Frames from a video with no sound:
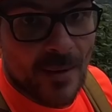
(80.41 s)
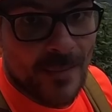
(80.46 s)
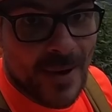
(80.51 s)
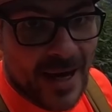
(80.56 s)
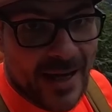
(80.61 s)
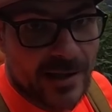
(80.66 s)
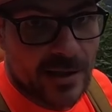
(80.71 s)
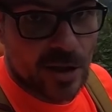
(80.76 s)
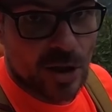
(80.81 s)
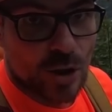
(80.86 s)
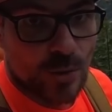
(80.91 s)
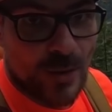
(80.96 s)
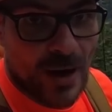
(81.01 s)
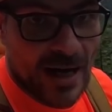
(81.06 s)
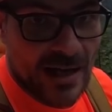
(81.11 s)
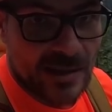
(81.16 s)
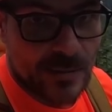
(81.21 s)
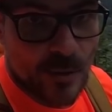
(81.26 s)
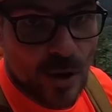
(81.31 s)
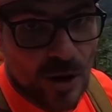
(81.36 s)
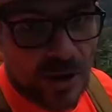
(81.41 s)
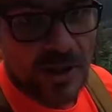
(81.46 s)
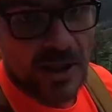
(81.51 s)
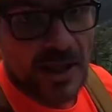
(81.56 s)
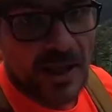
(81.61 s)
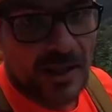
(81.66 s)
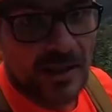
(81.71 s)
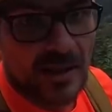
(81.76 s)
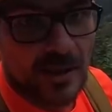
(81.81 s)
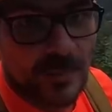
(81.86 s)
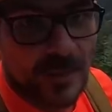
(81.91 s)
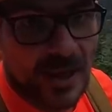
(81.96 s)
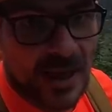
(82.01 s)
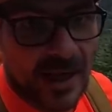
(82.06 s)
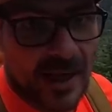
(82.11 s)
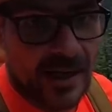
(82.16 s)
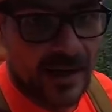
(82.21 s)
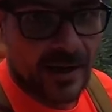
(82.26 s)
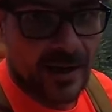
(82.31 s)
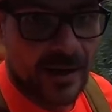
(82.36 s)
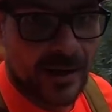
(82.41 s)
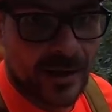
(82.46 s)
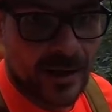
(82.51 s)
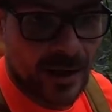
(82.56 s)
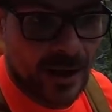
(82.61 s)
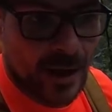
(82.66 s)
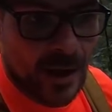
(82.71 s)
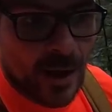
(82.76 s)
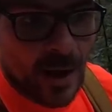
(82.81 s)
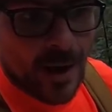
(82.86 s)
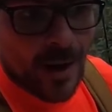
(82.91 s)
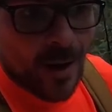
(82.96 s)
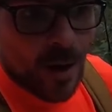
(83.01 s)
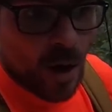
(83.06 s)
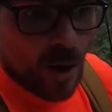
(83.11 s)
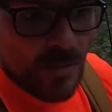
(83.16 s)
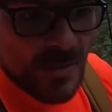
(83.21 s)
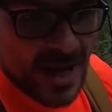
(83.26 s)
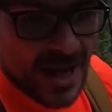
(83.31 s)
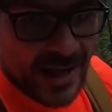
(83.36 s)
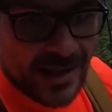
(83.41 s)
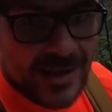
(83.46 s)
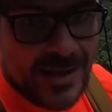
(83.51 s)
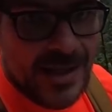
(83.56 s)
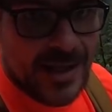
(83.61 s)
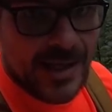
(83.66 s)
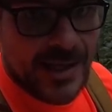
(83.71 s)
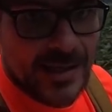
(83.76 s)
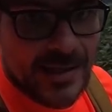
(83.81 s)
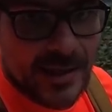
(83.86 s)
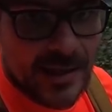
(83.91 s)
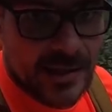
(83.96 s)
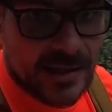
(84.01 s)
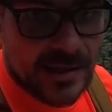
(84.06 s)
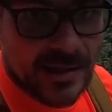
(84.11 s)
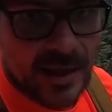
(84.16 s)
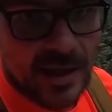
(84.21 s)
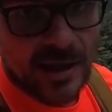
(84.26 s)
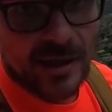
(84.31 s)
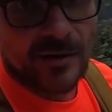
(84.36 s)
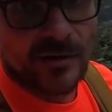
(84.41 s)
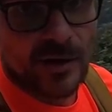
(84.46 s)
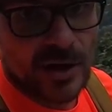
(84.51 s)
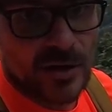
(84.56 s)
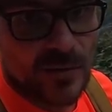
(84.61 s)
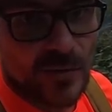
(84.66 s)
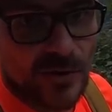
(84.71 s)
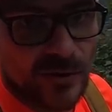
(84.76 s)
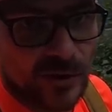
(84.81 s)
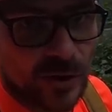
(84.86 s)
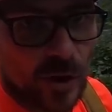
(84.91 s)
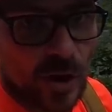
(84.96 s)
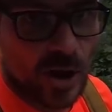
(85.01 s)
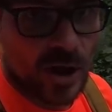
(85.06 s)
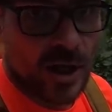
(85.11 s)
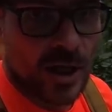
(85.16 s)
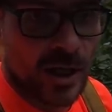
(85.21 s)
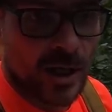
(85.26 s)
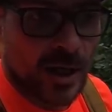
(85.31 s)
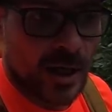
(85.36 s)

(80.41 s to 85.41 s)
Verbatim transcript: am meisten Spaß macht. Ich gehe in die Berge habe mir ein Ziel gesetzt vor zwölf Tagen.